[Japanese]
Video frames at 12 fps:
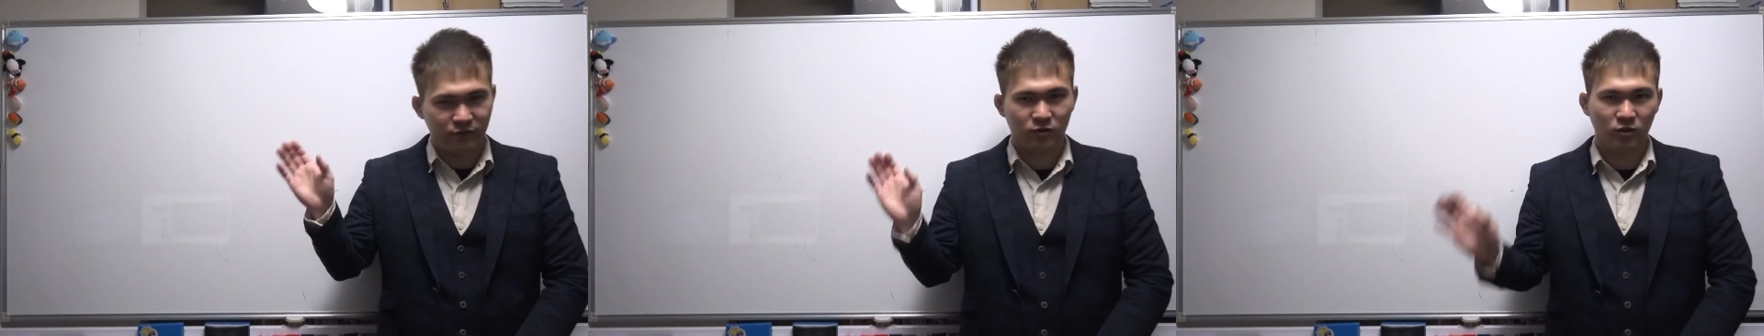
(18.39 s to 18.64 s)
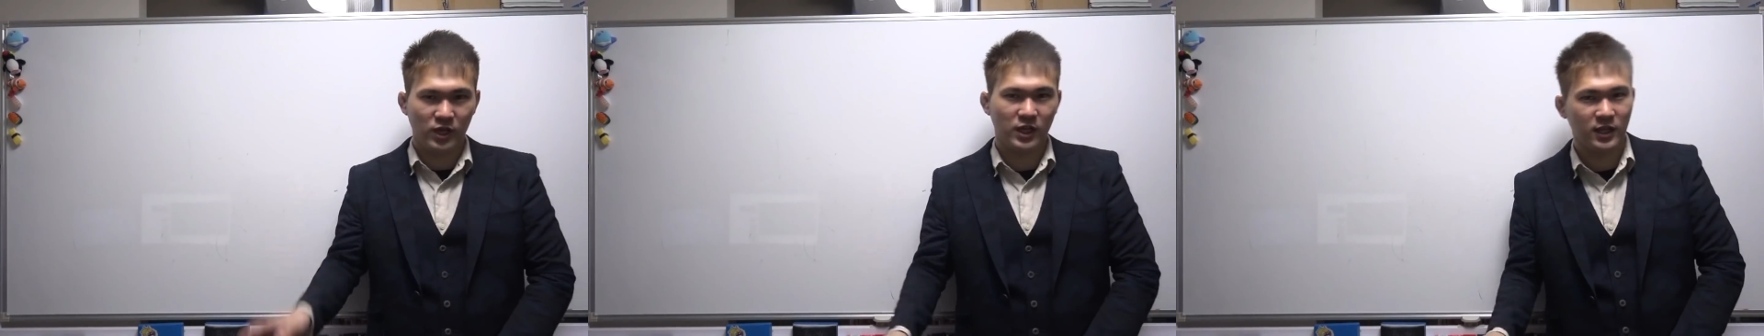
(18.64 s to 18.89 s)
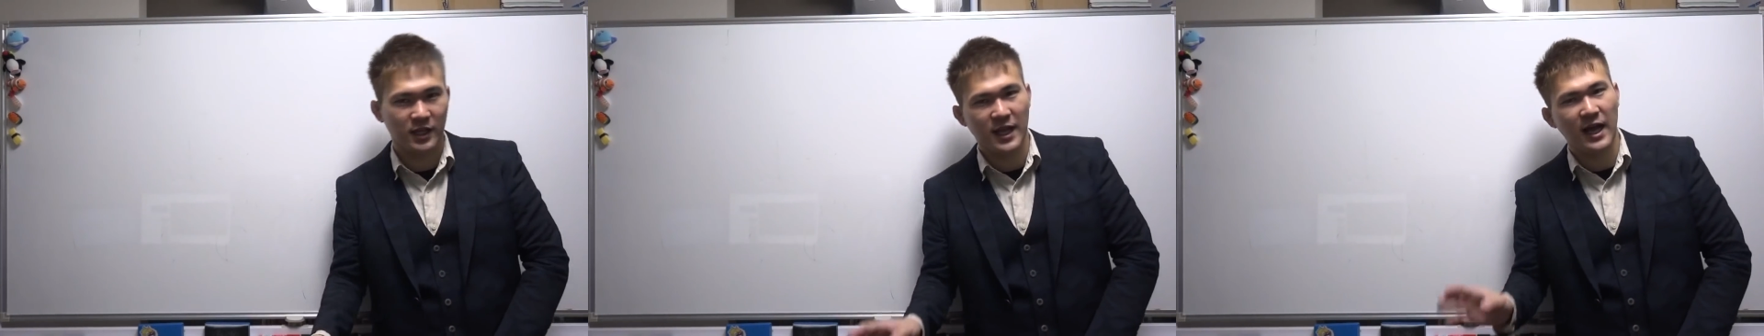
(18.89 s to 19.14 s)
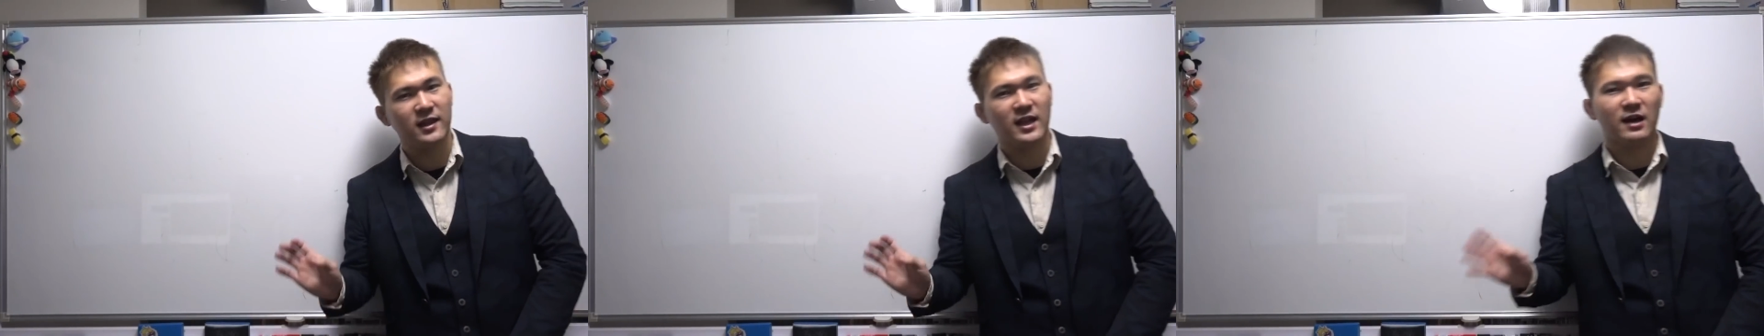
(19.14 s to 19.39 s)
するときって
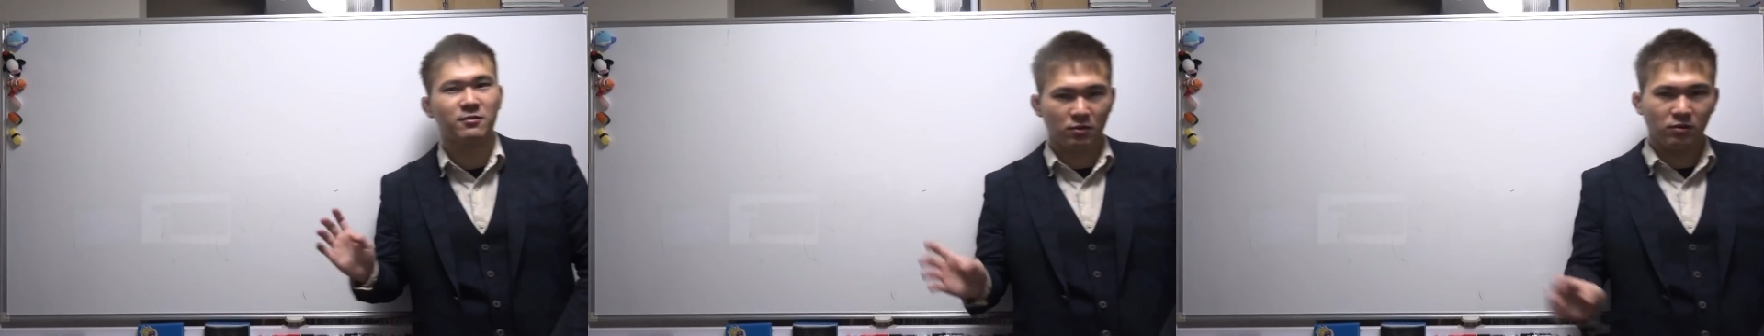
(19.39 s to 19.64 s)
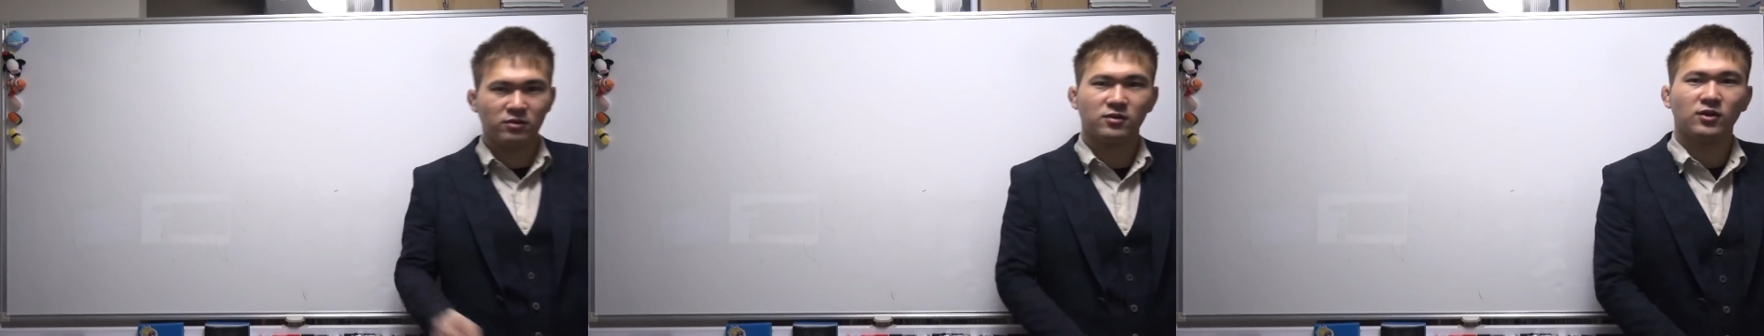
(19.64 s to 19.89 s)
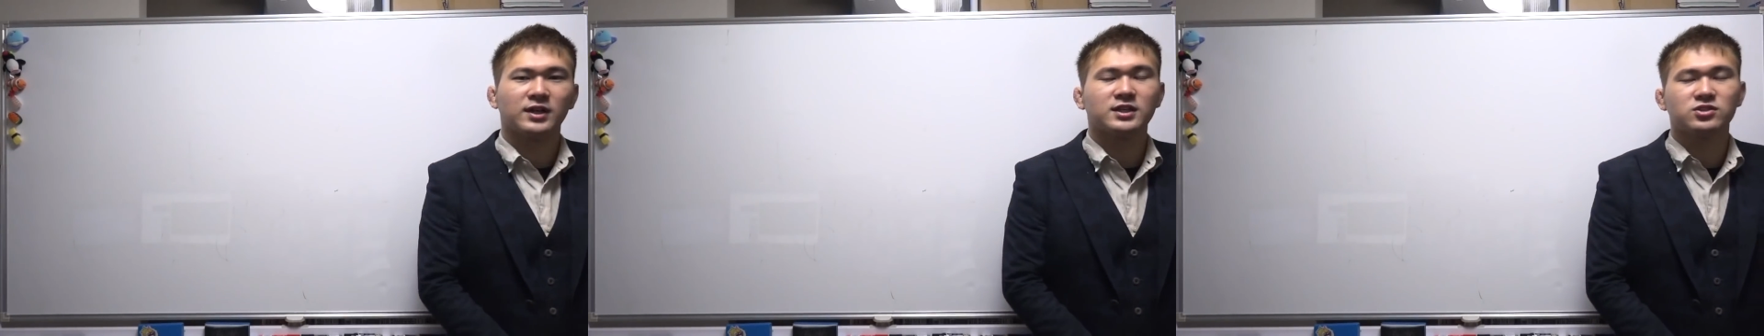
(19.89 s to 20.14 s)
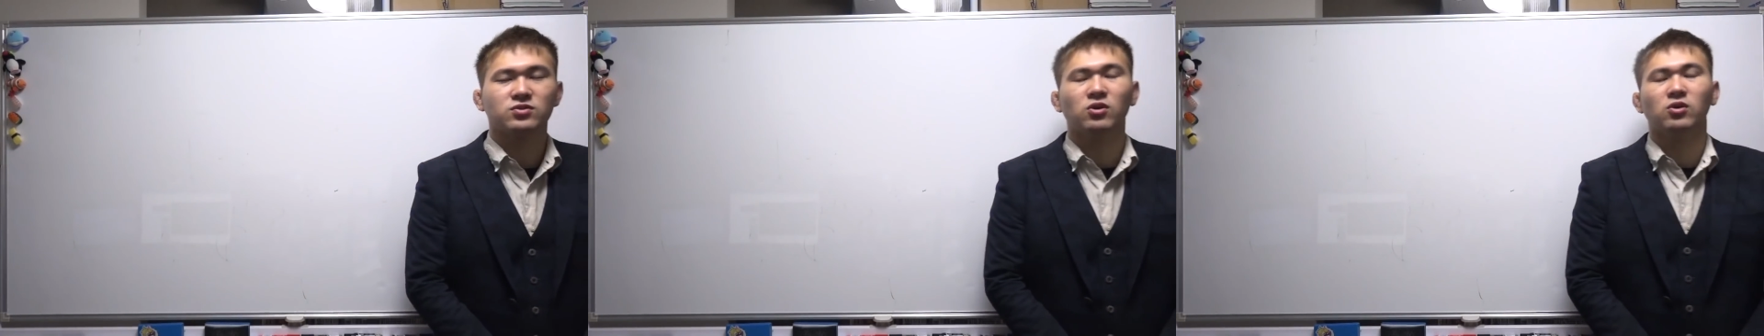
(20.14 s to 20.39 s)
なんであるのっていう
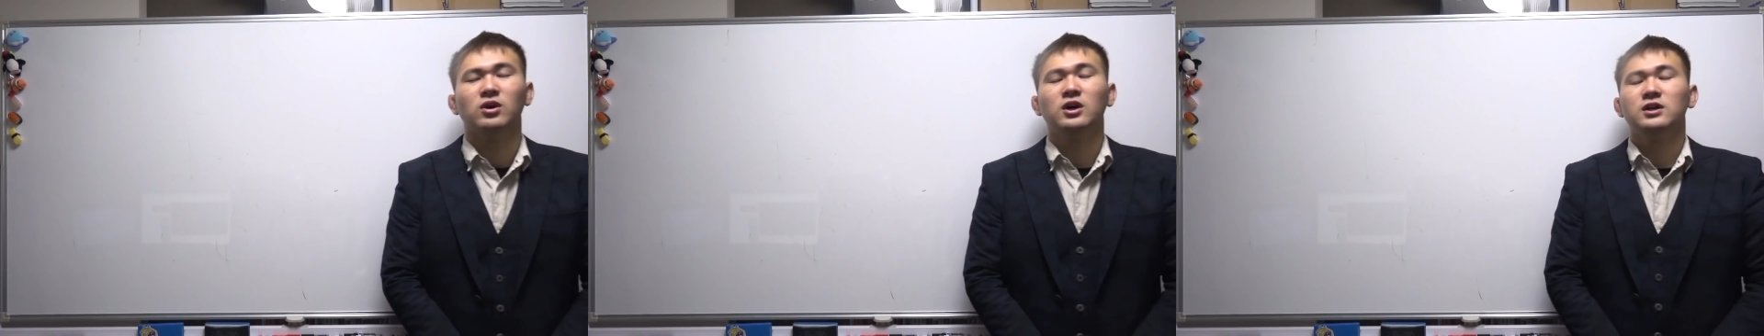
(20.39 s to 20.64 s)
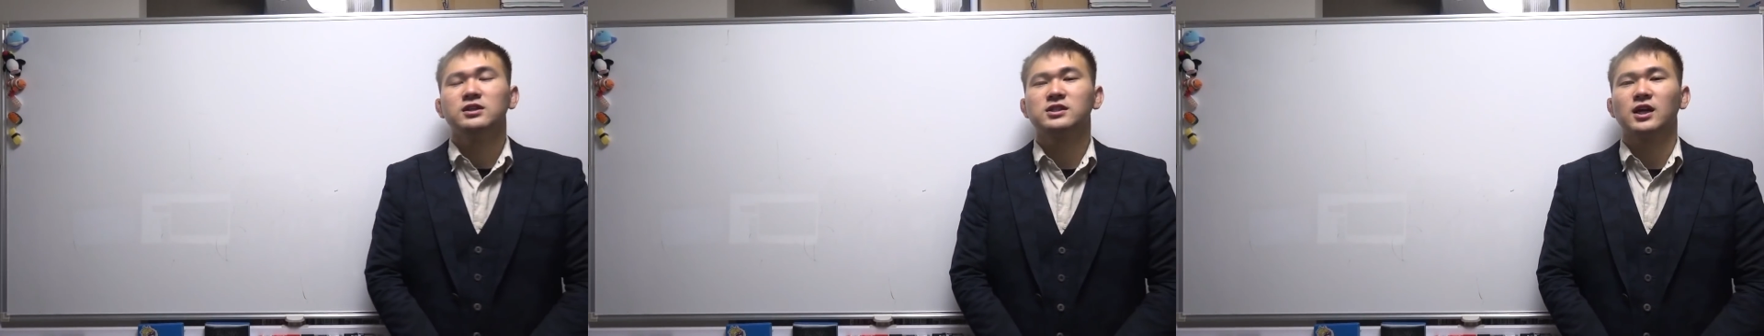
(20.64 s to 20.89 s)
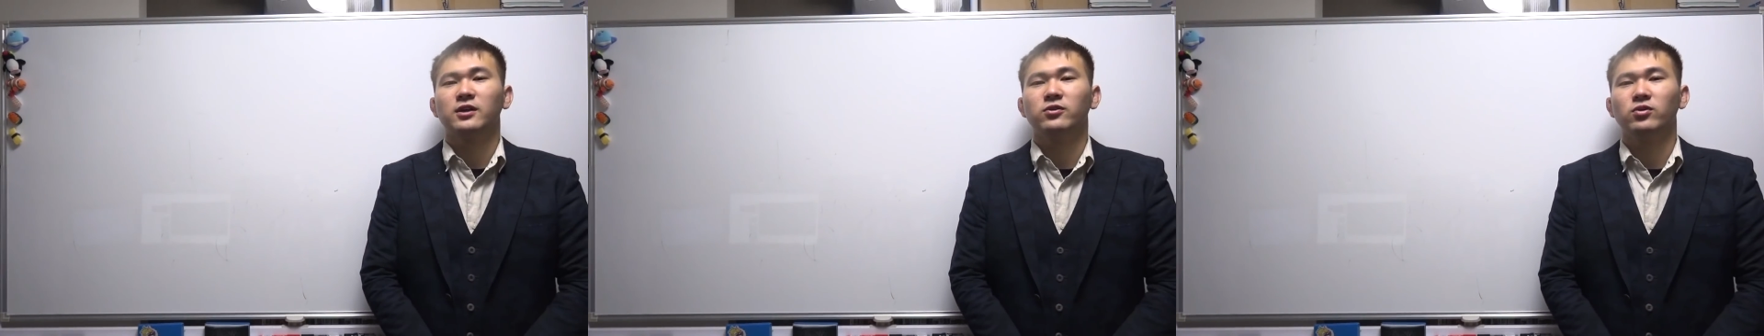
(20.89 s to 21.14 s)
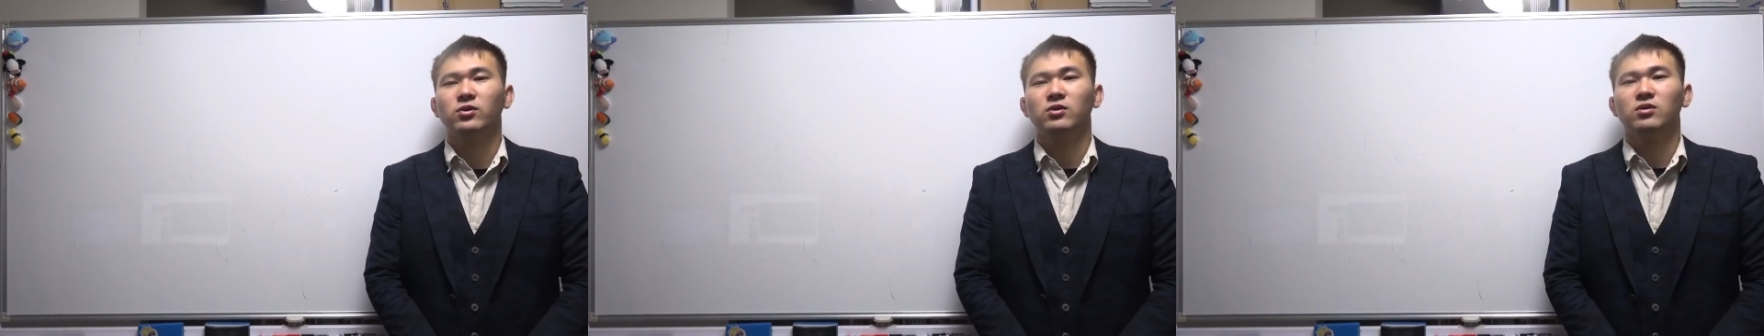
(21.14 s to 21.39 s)
話をしたい
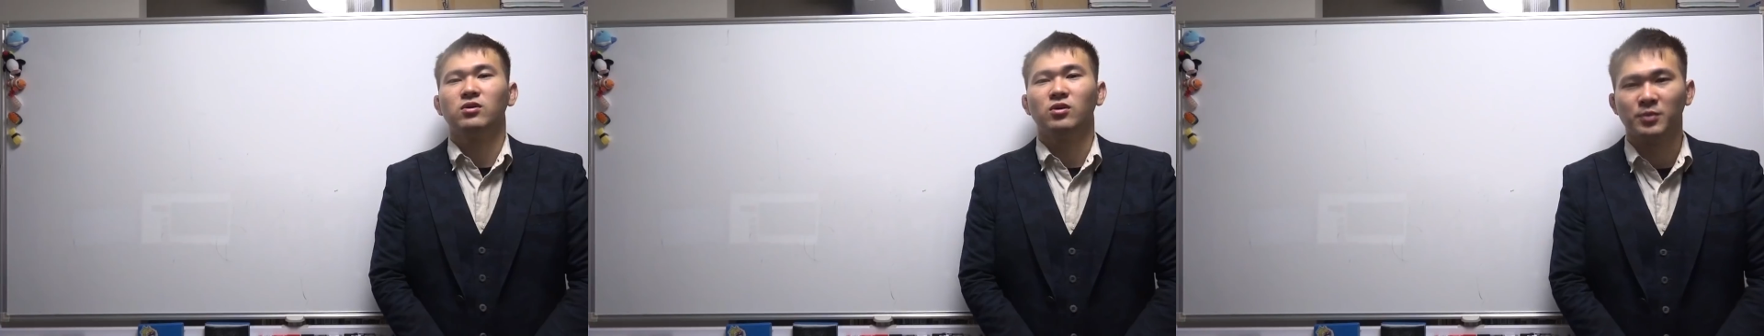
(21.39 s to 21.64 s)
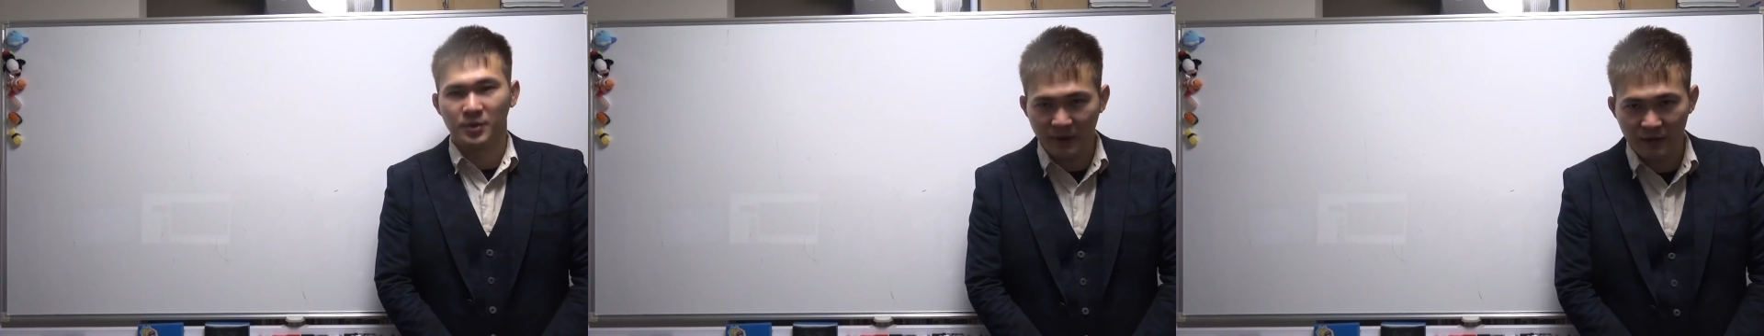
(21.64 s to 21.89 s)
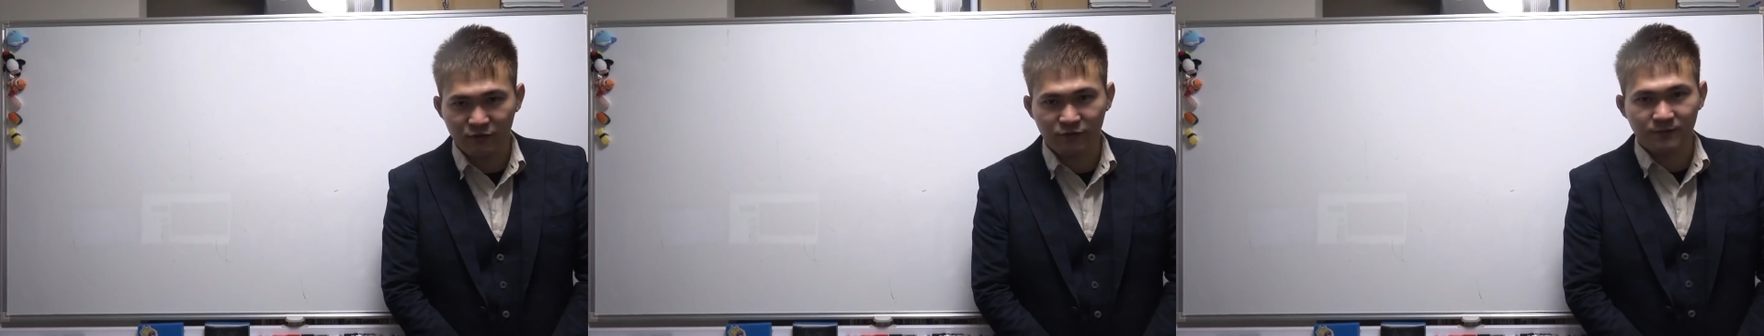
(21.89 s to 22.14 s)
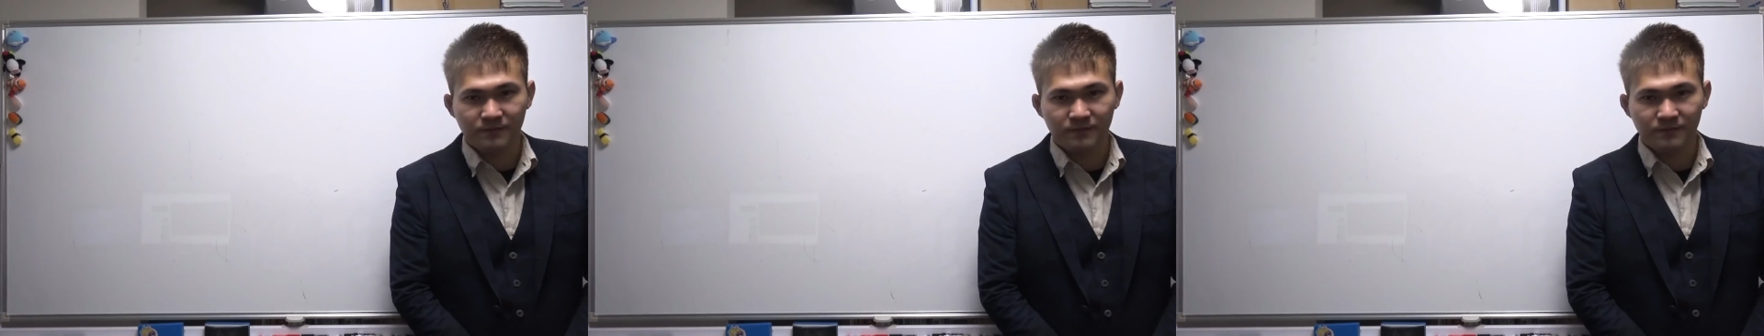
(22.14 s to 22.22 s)
と思います。